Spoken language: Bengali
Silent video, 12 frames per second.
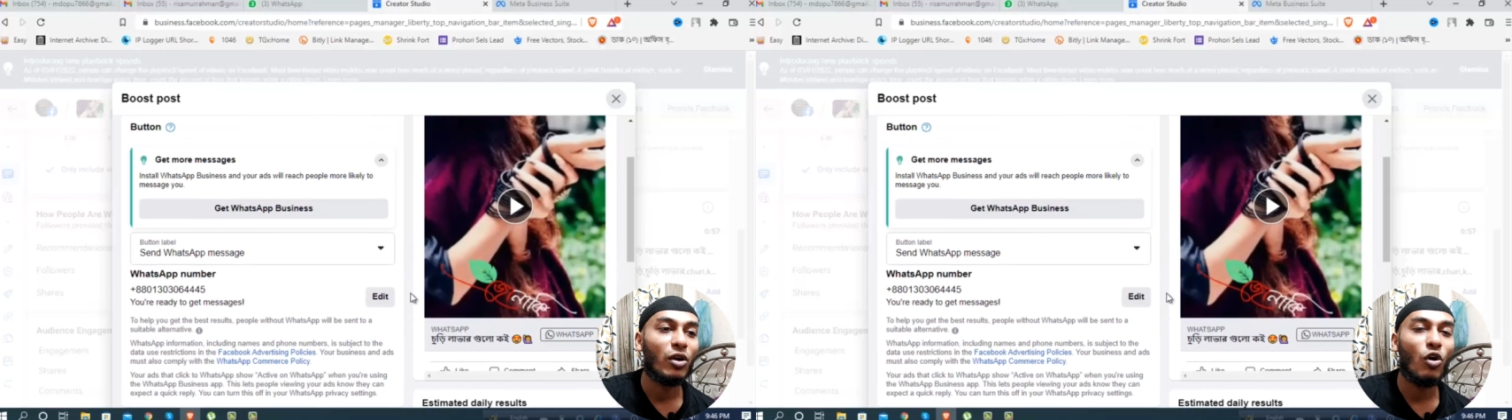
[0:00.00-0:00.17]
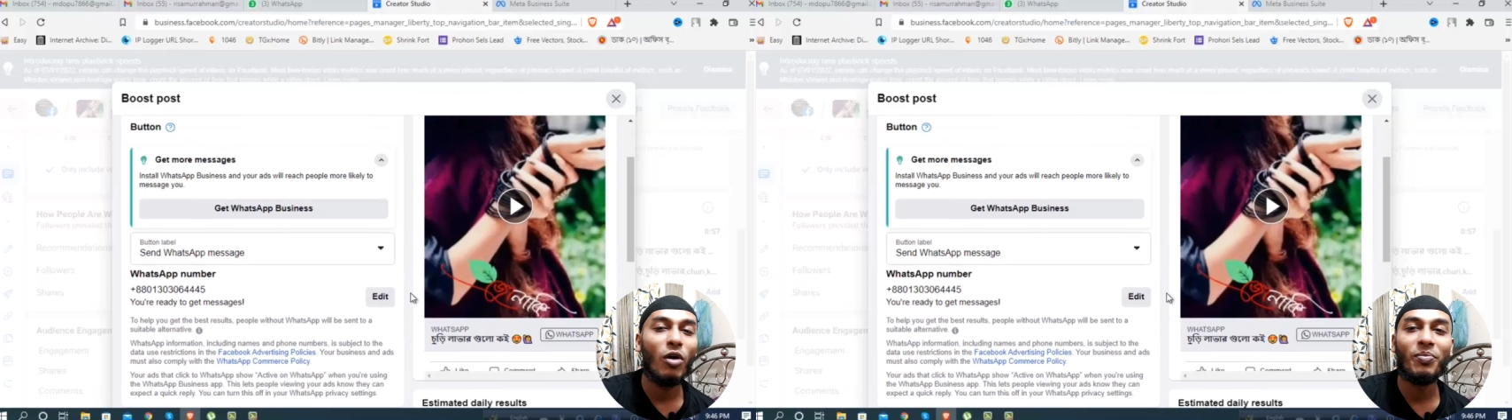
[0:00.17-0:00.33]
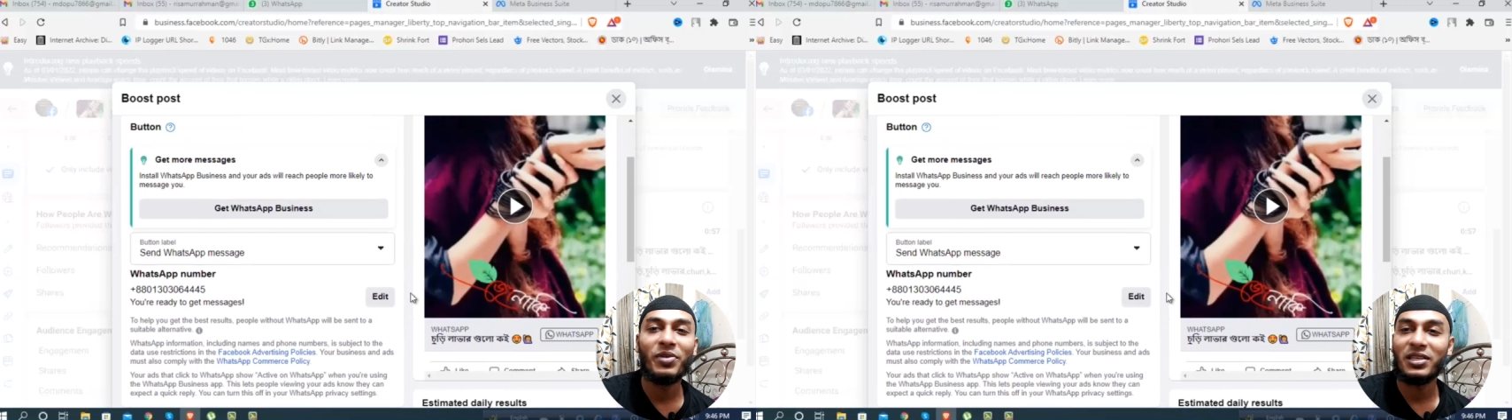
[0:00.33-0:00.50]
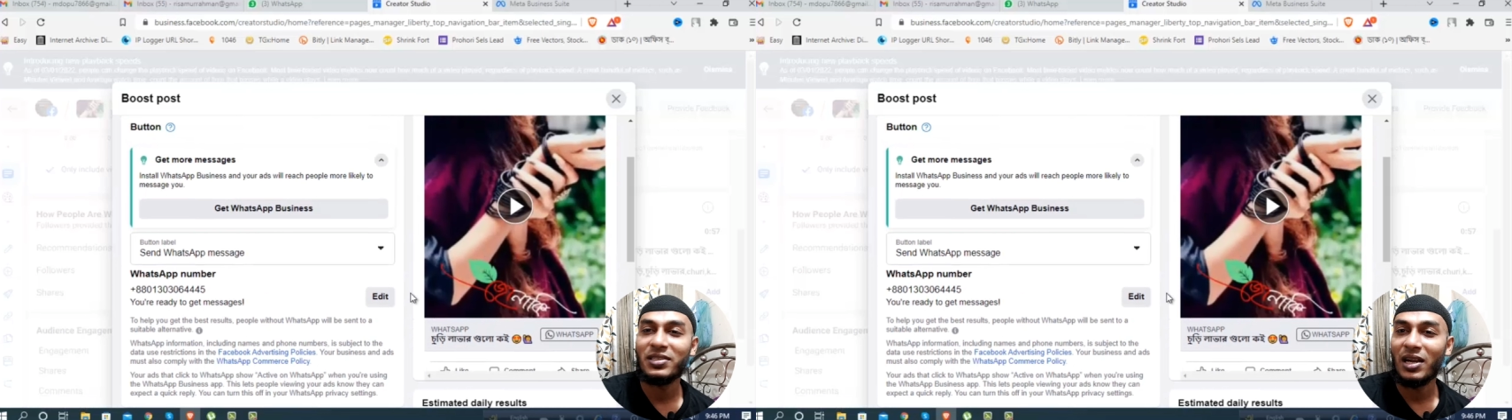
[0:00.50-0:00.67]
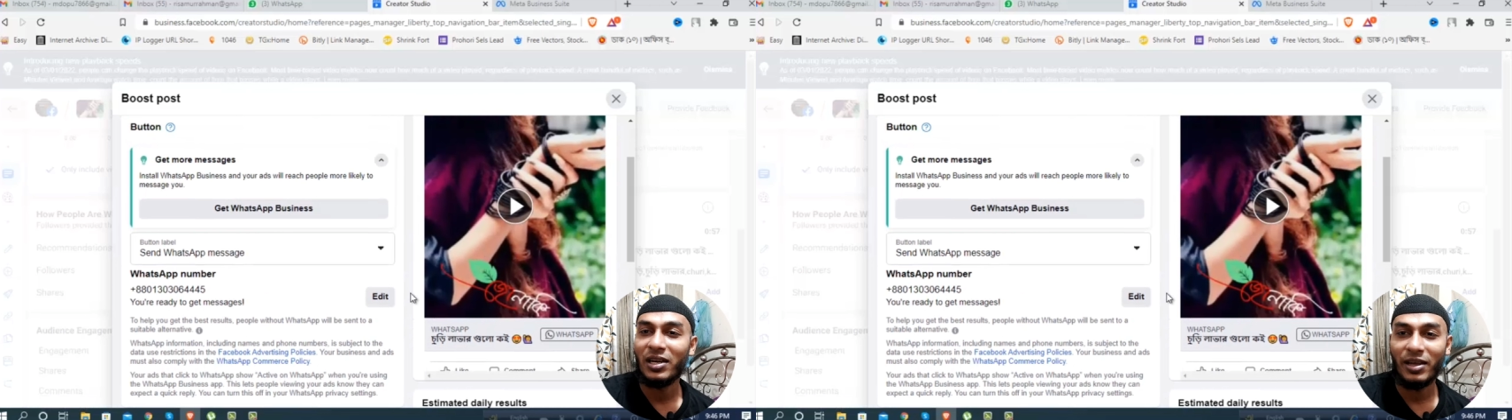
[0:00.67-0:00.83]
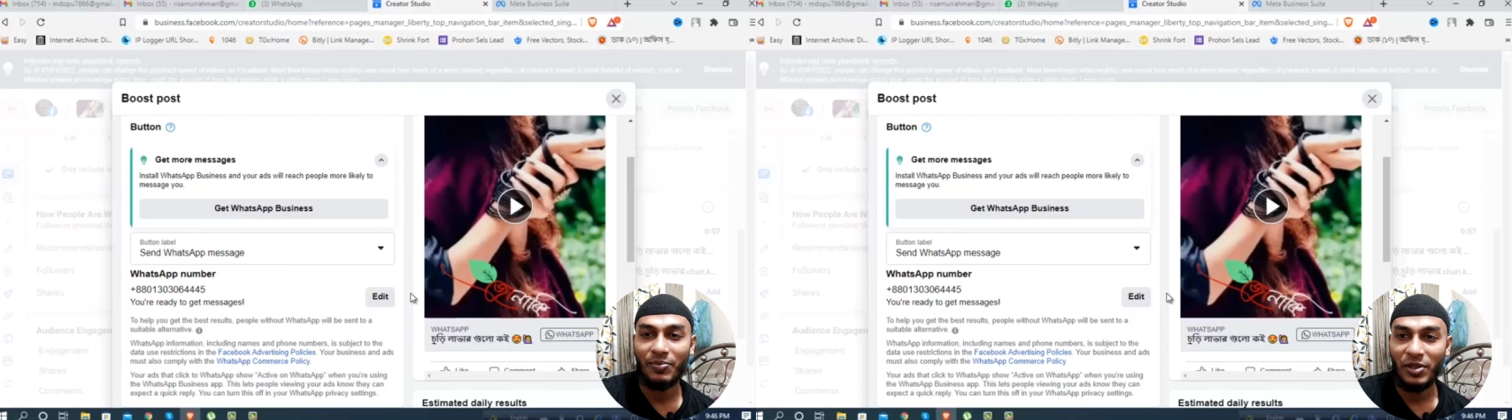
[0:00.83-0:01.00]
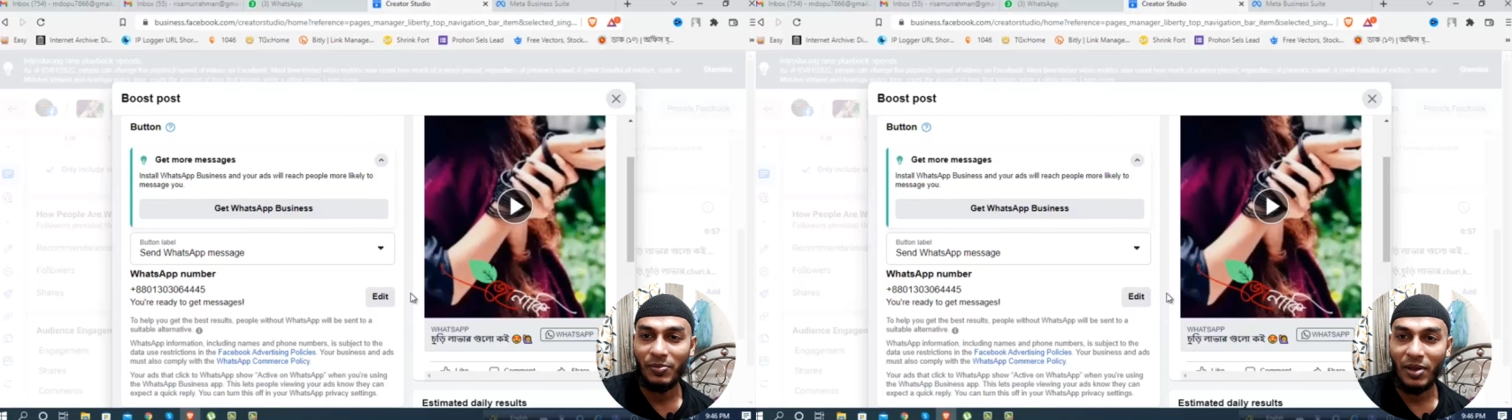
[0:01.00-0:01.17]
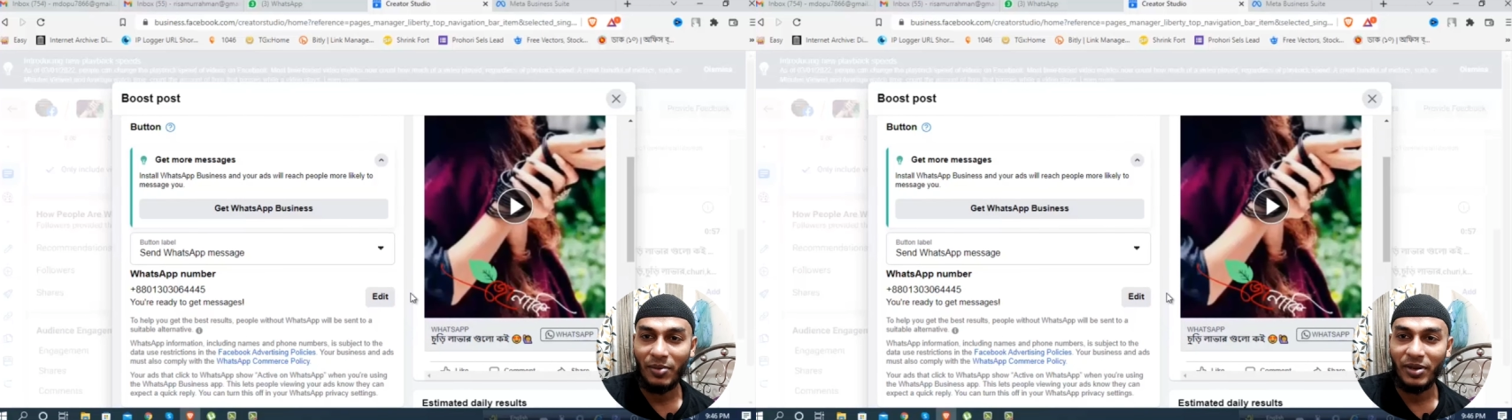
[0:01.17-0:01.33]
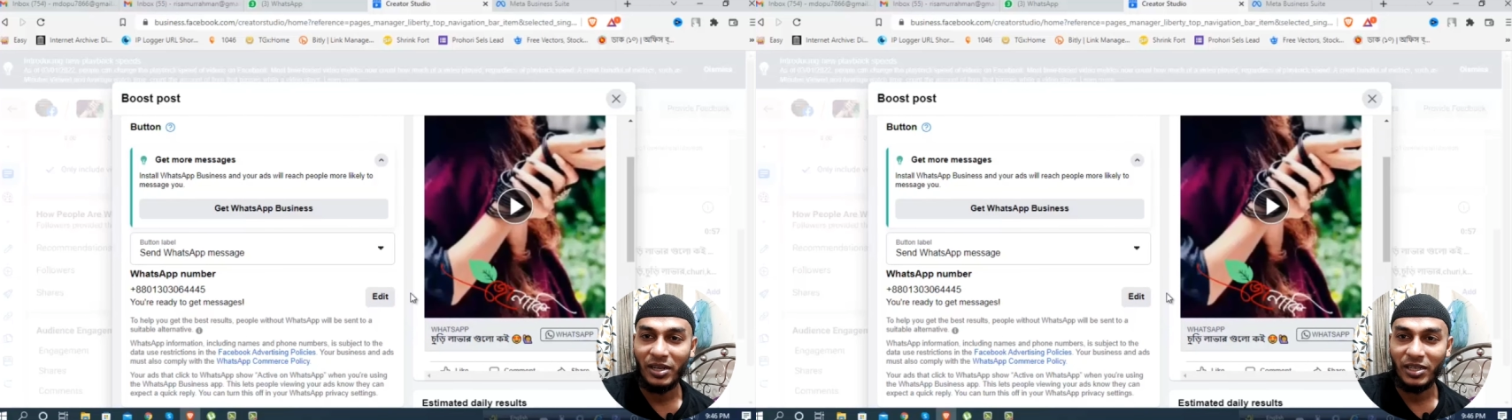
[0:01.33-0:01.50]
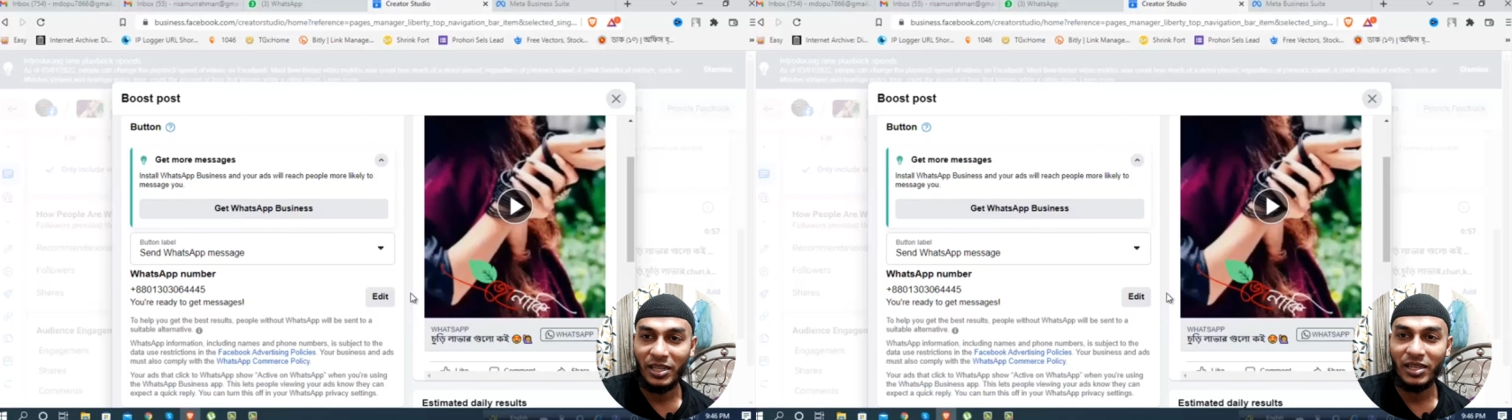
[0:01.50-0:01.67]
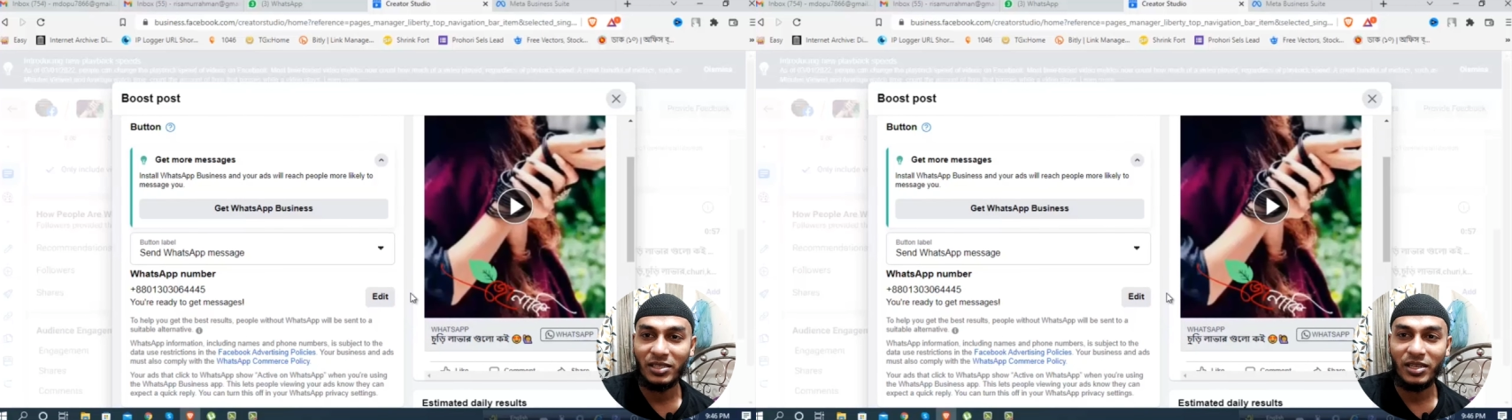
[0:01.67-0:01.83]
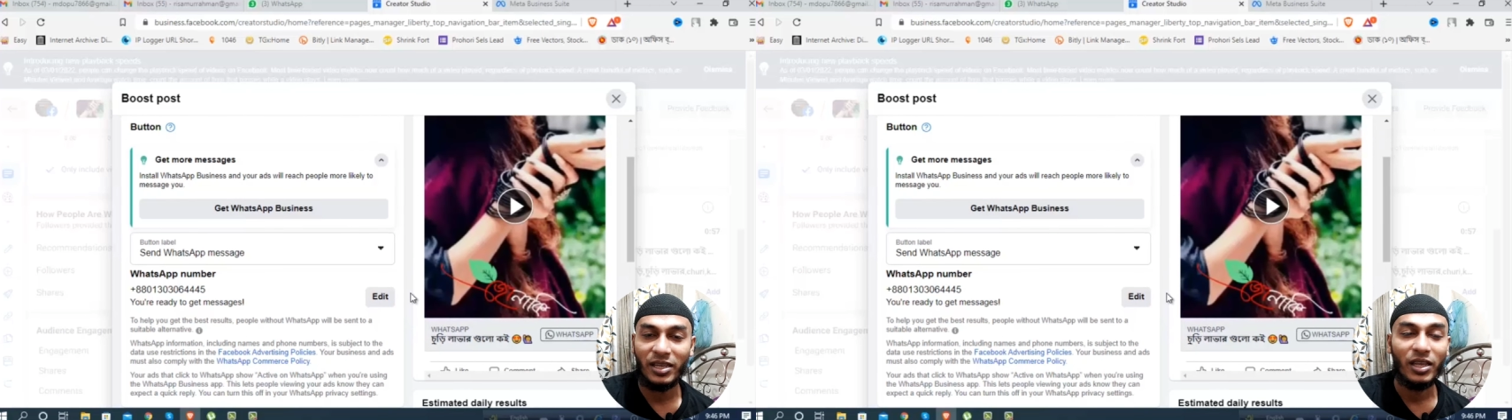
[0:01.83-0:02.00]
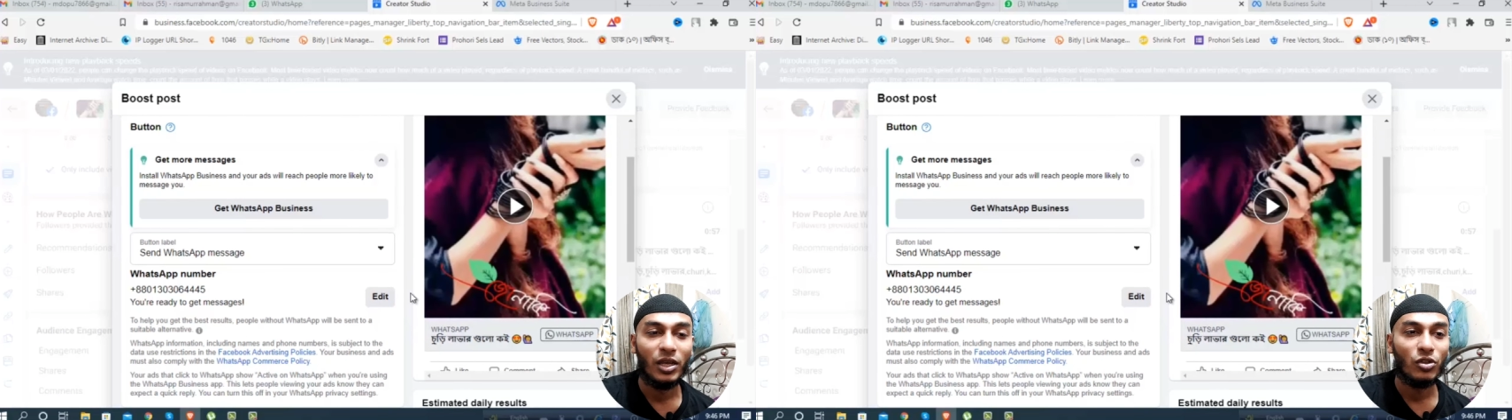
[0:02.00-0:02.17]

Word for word: কম রেজাল্ট আপনি পাবেন ঠিক আছে